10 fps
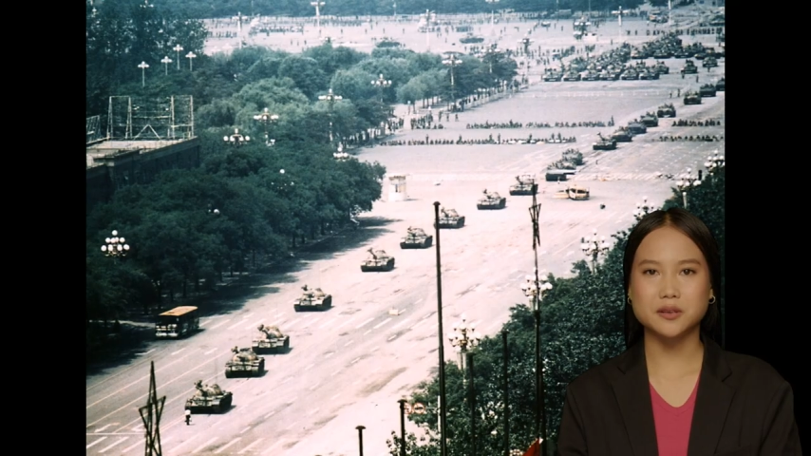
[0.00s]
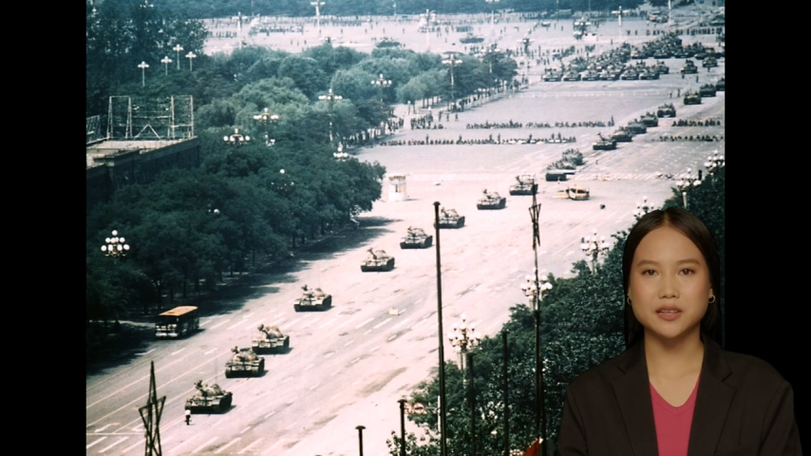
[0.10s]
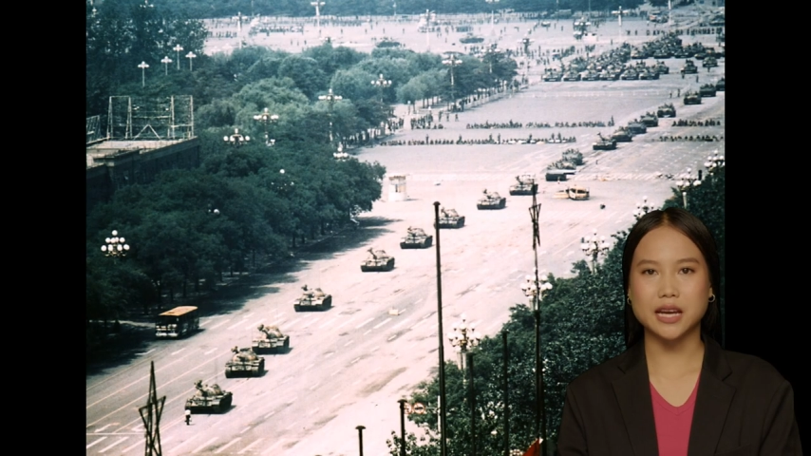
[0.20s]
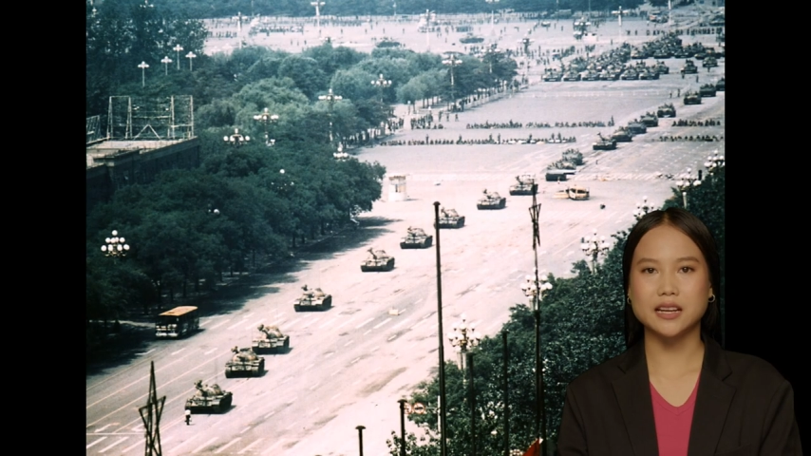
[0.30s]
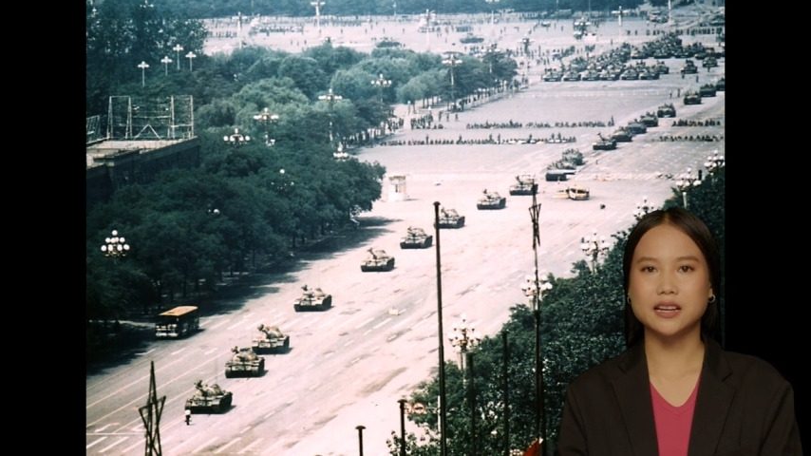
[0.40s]
il
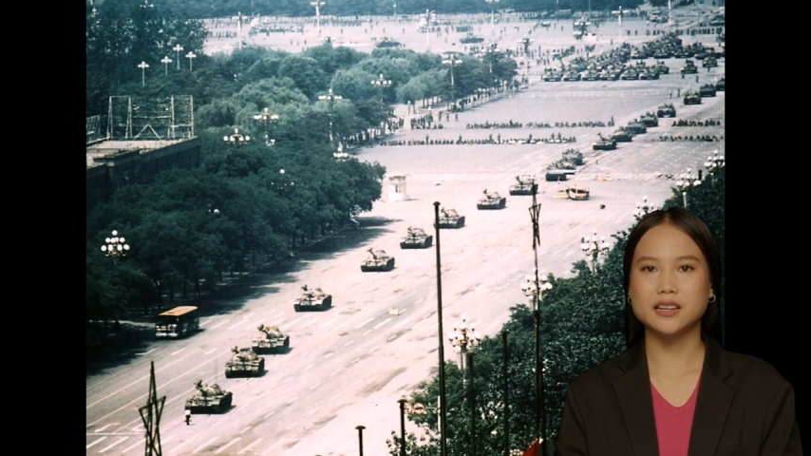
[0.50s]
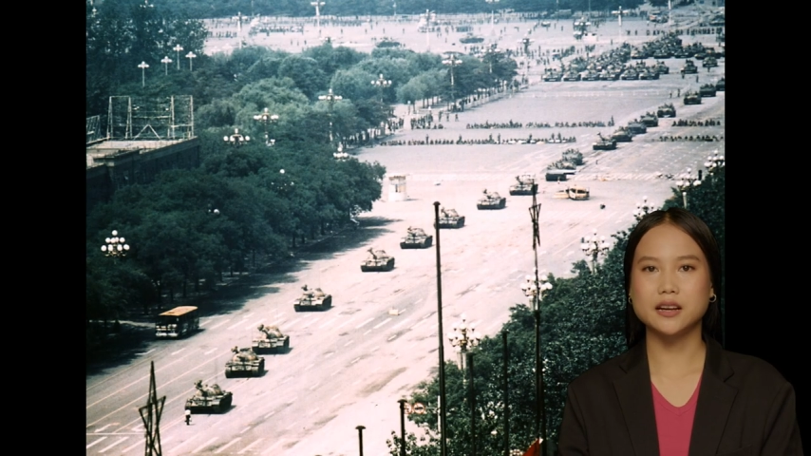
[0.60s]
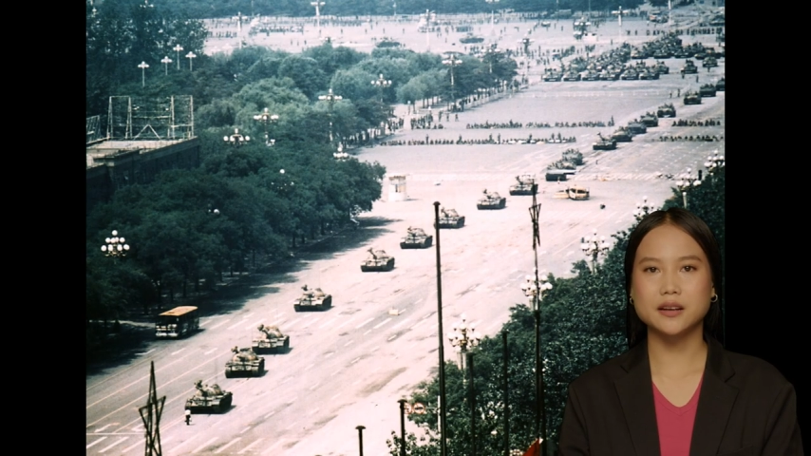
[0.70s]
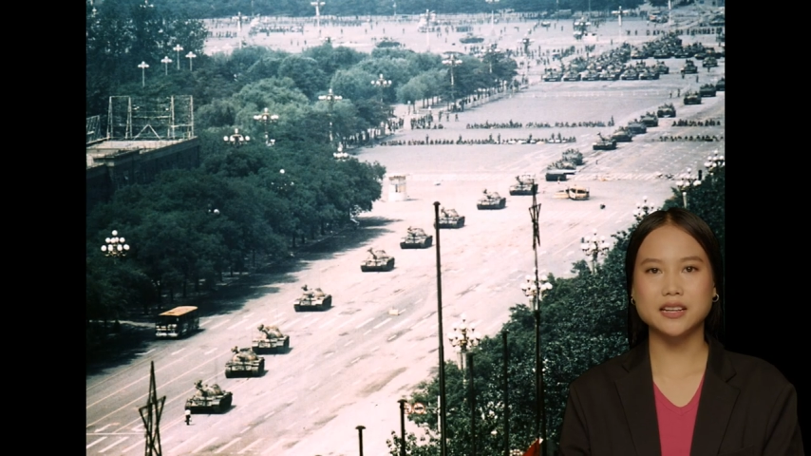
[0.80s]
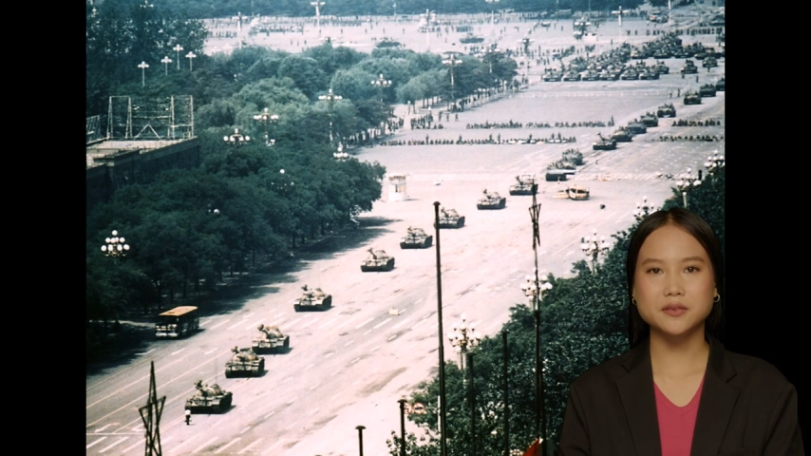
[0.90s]
brutale
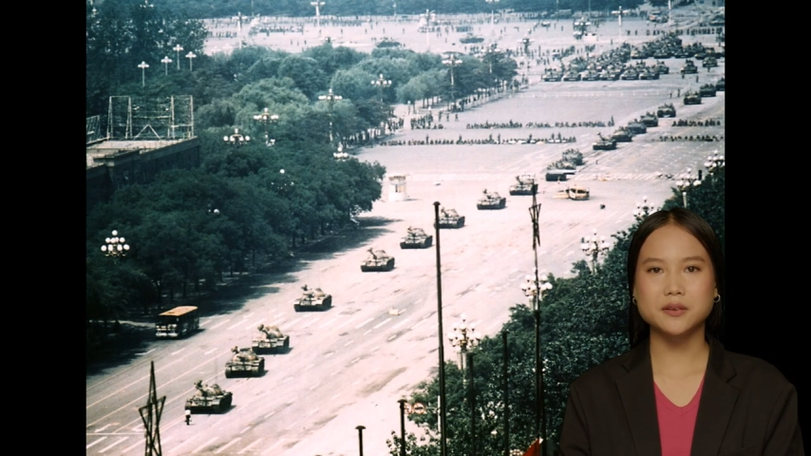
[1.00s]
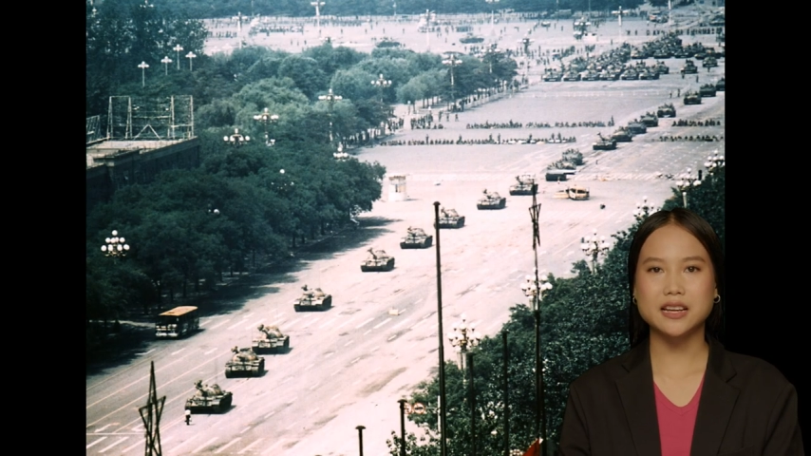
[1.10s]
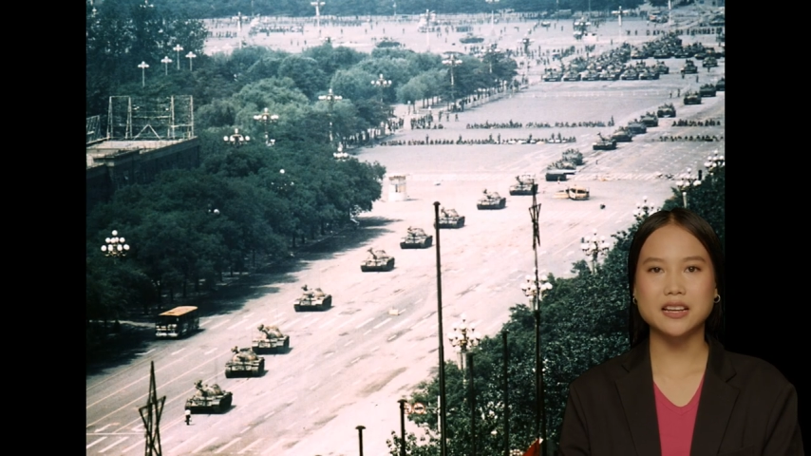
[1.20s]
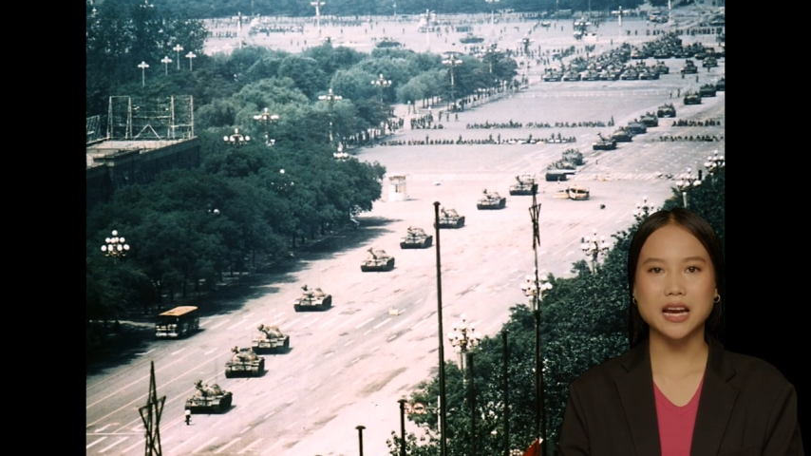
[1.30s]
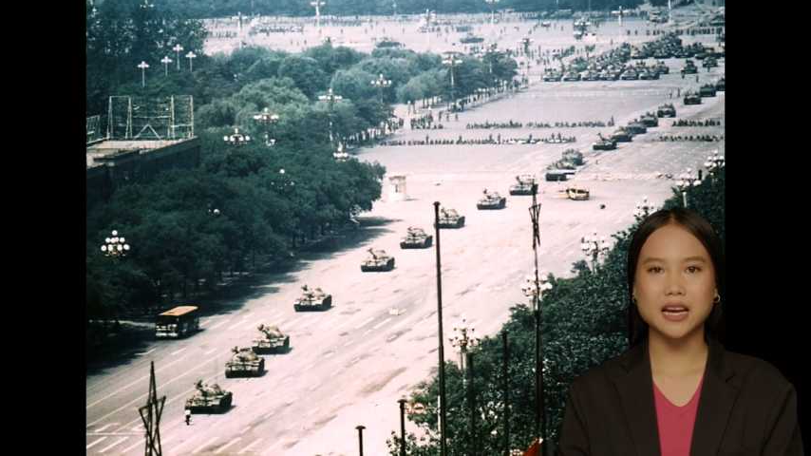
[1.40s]
intervento
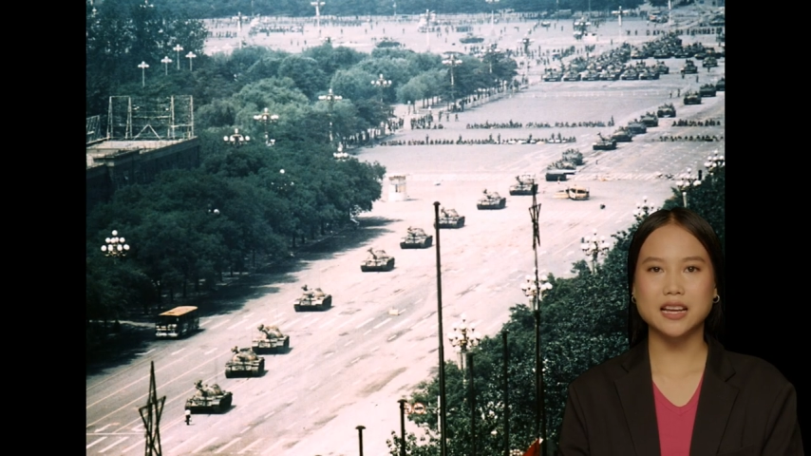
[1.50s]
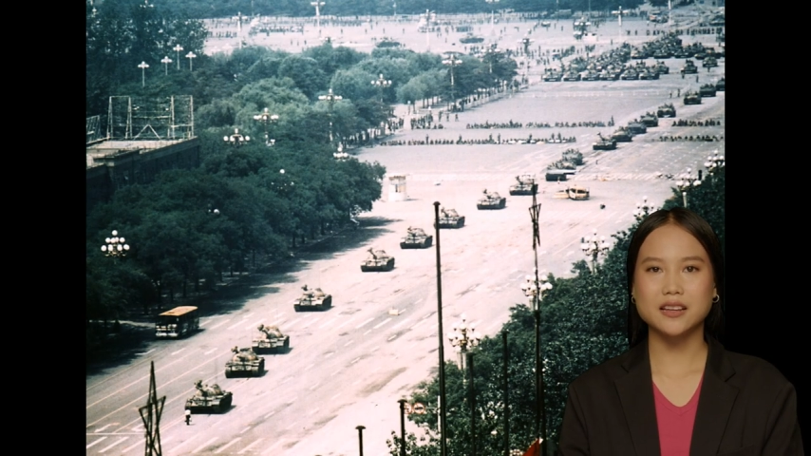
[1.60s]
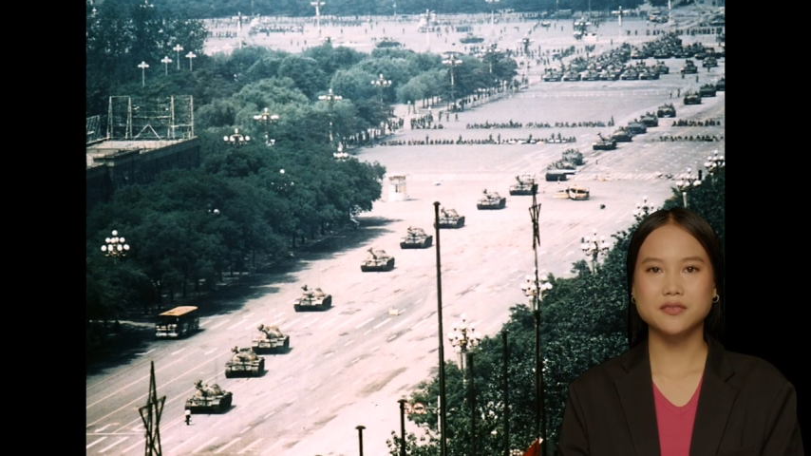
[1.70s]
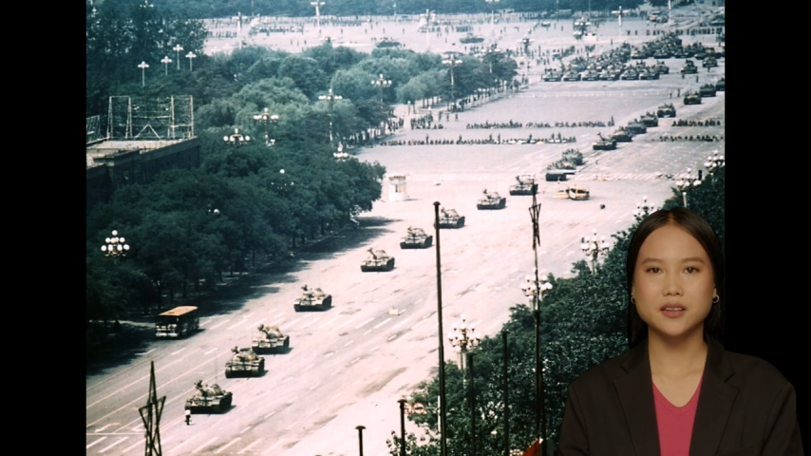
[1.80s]
militare,